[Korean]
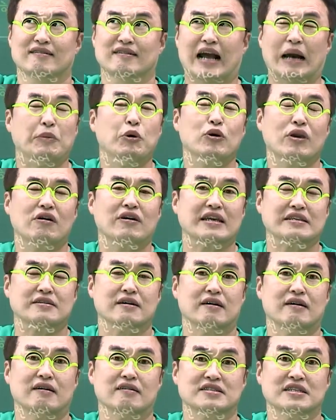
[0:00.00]

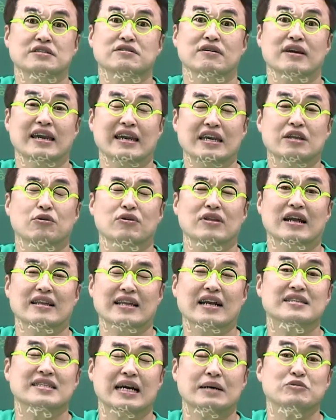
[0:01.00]
그갑오개혁에서 제정에 일어나
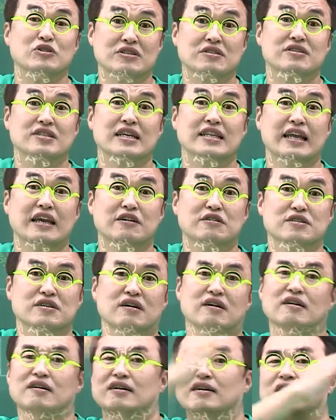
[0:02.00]
탁지함은 있었잖아요.
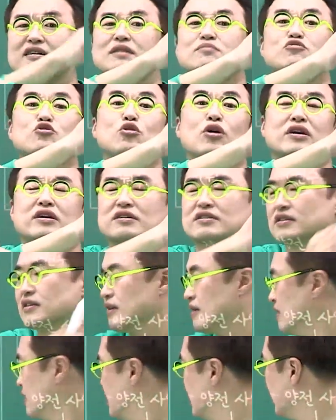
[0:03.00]
그죠? 여기다
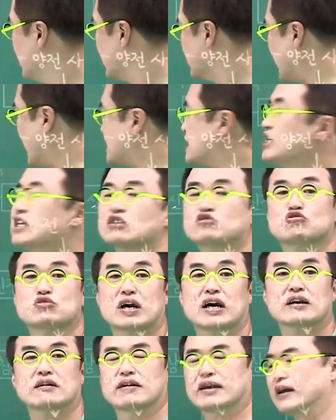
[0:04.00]
무효했거든요. 다시 이제
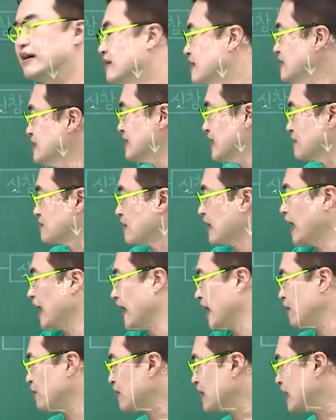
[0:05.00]
주장한 거예요. 제정에
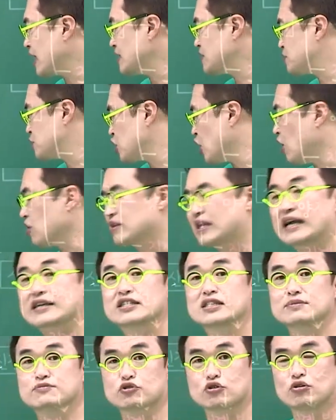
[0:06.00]
일어나십시오.
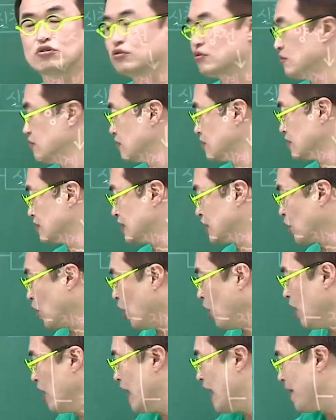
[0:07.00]
탁집으로.
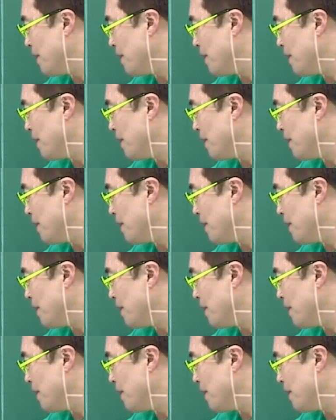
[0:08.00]
그리고